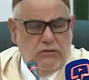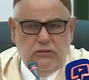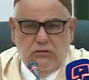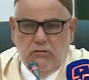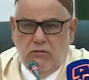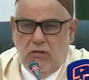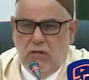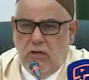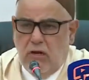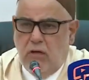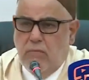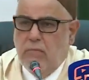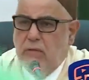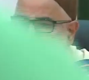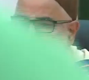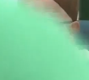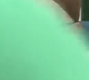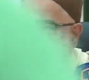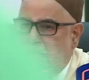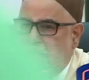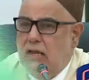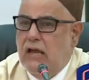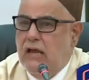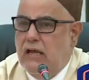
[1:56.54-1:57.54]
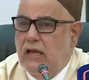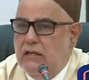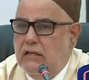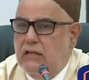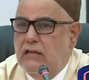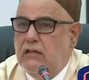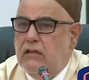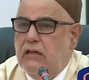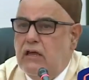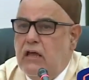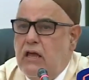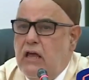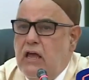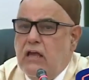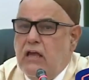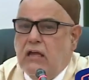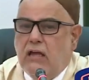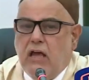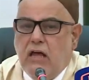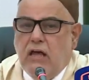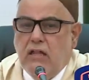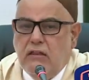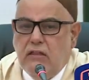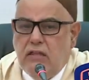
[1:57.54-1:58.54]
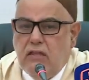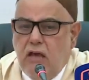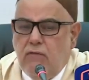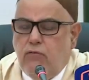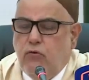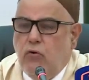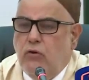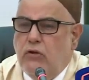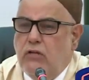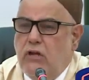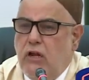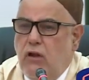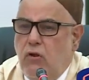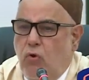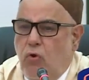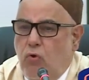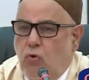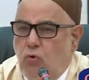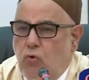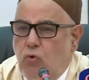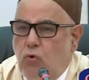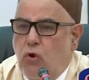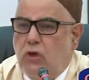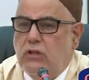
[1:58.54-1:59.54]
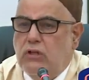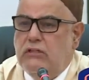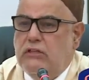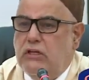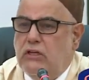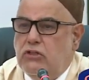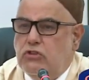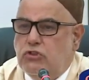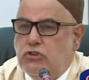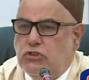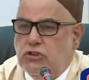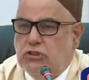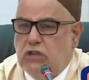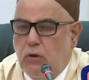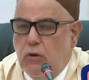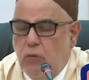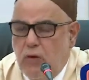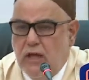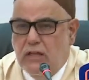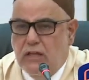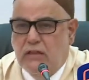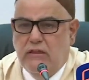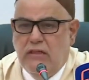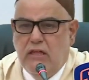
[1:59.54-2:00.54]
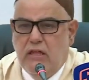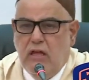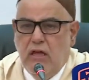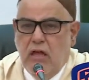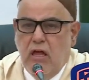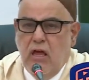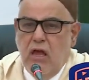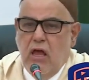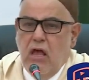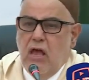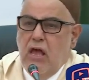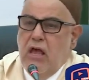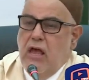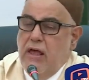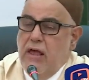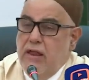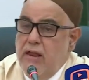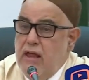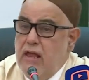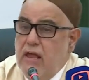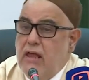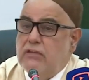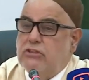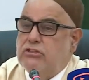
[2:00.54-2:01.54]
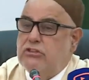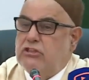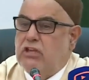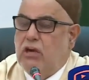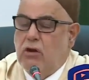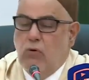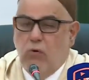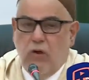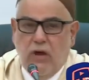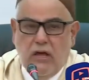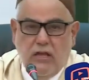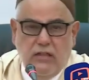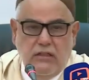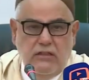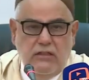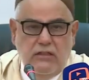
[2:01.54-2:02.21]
الشيء ولا لا مثليه يعني كندافعوا على الحقوق ديال الشواذ حنايا الشواذ